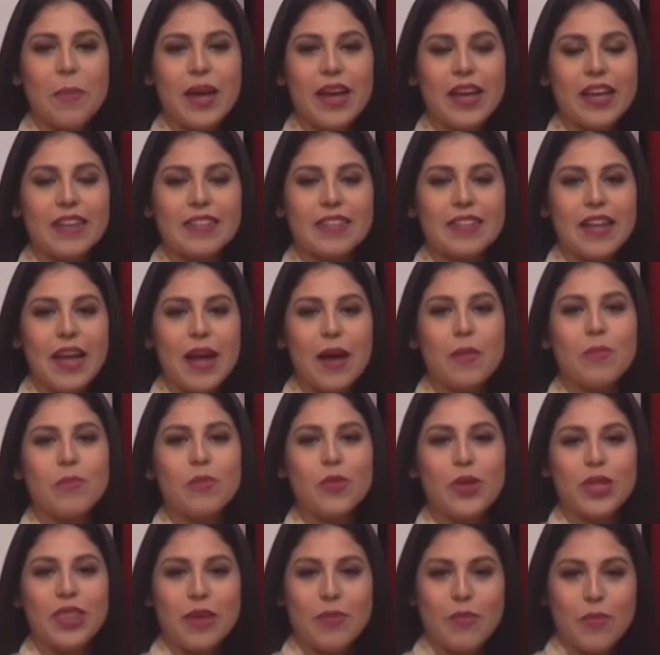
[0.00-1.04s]
que está
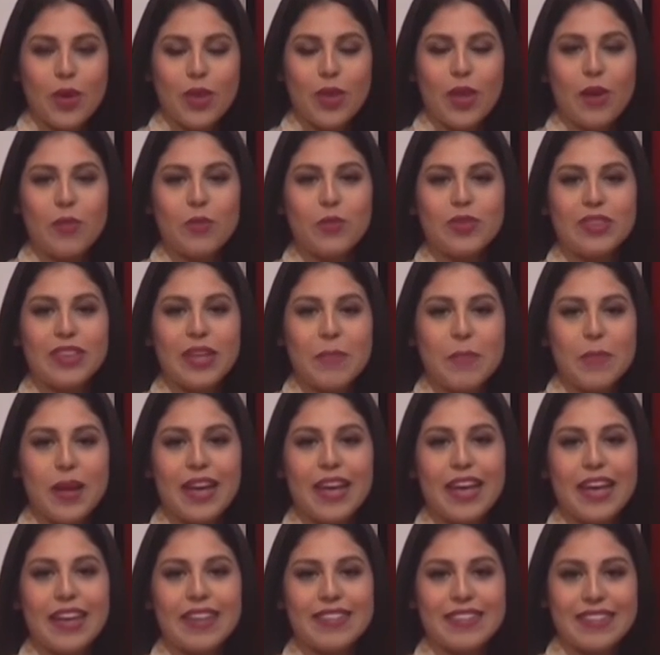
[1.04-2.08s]
muy de moda, un
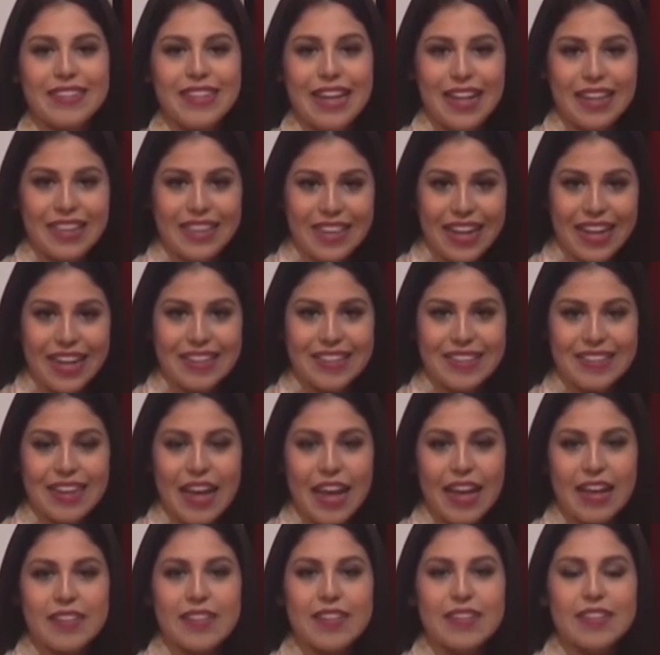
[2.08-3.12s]
tema que es
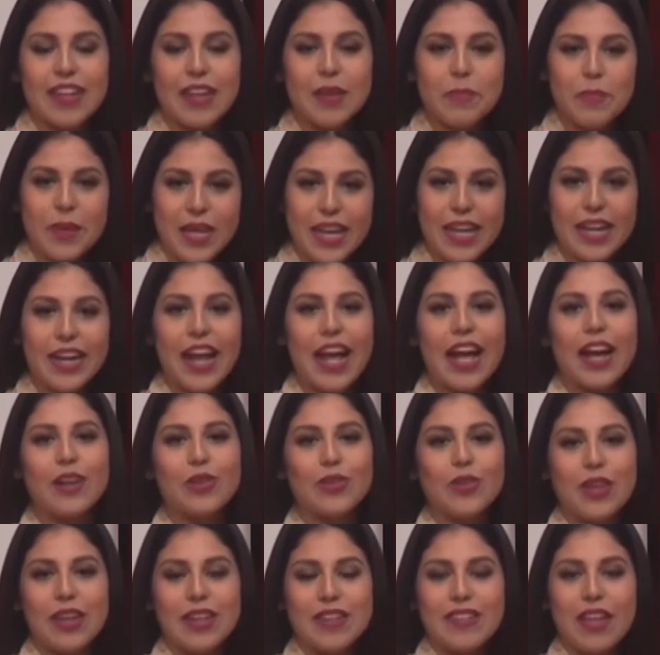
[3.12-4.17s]
tendencia, es estar bien
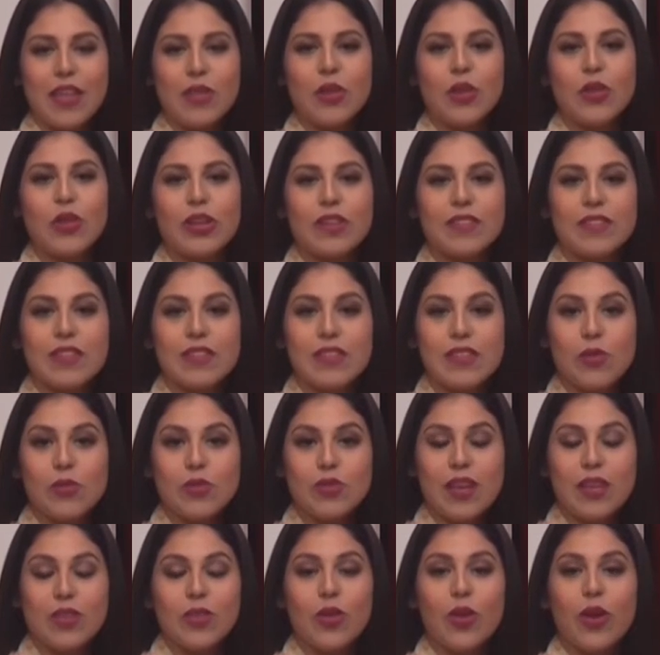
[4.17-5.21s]
actualizado en lo que se está
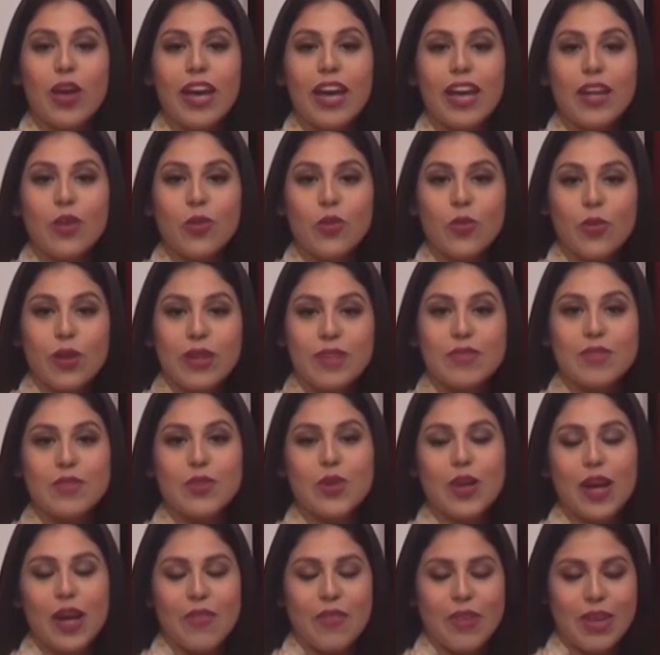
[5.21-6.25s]
usando en
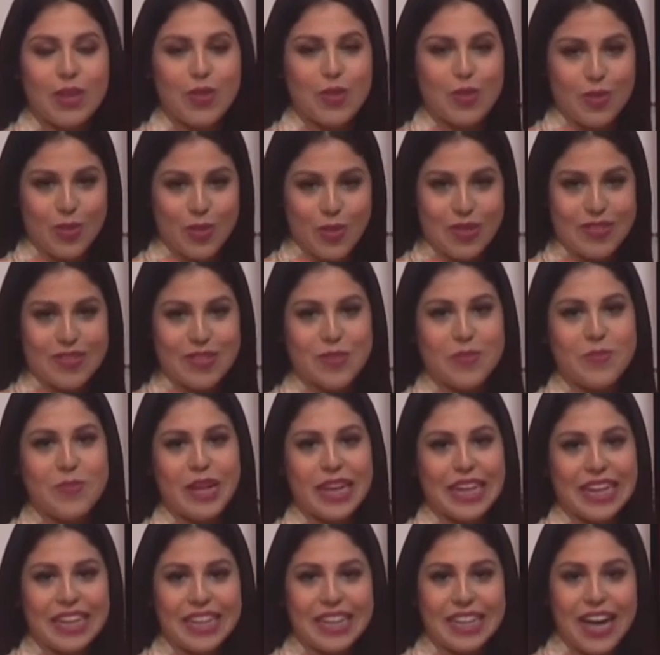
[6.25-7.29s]
nuestro cabello, en nuestro
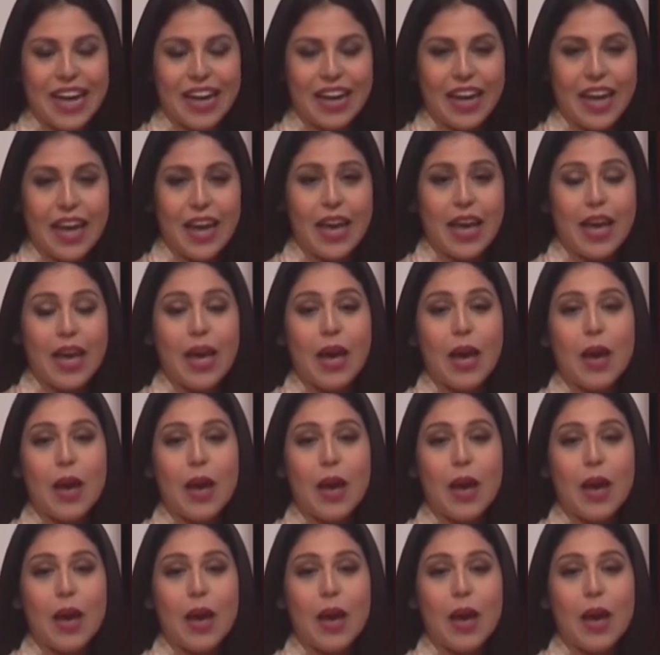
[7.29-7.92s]
maquillaje.